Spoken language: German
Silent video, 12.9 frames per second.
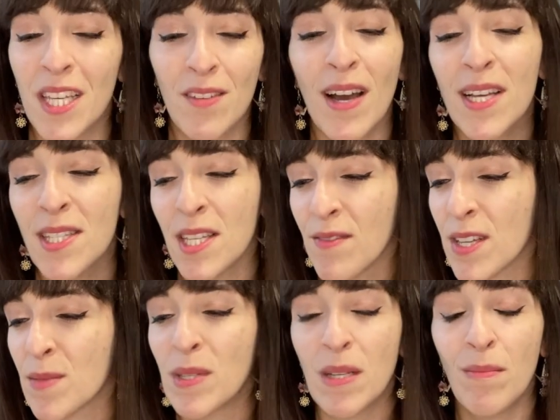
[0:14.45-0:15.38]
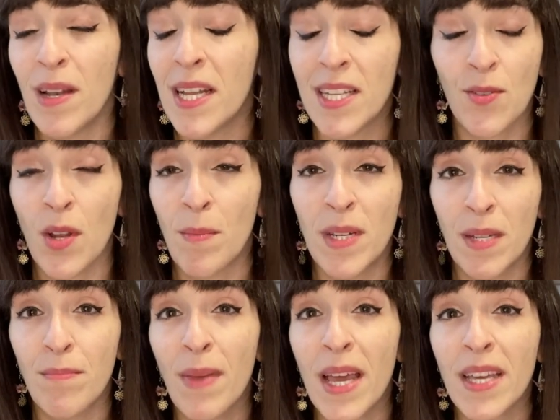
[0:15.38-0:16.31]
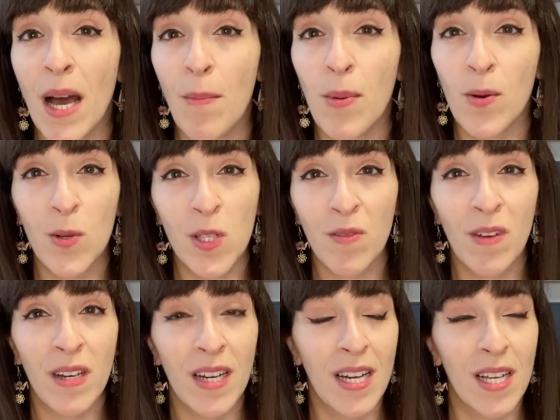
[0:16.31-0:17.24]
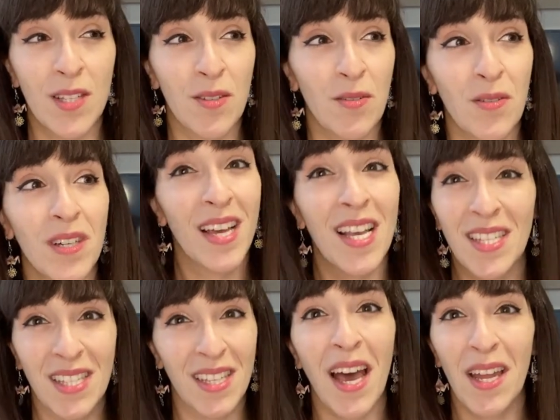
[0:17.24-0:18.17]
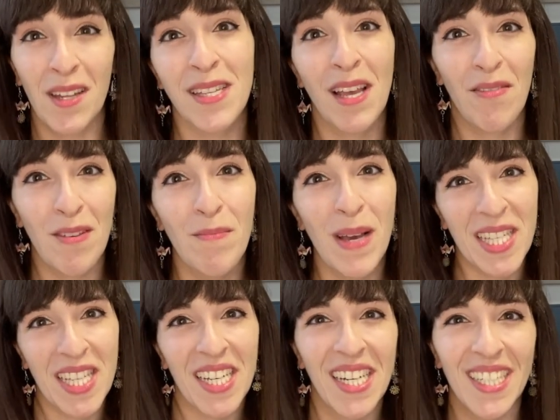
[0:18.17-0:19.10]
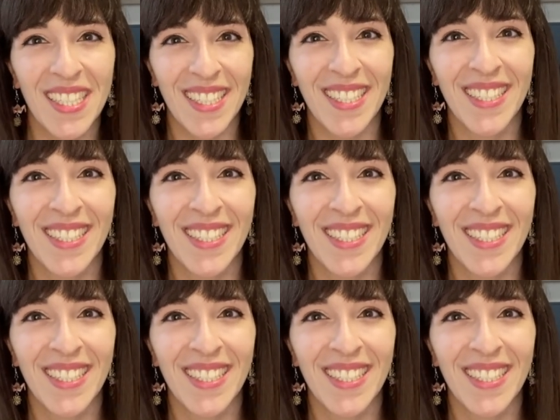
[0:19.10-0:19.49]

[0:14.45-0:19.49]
weiß nicht, was mit dem Licht oder mit dem Make-up los war, also es ist gerade sehr viel besser.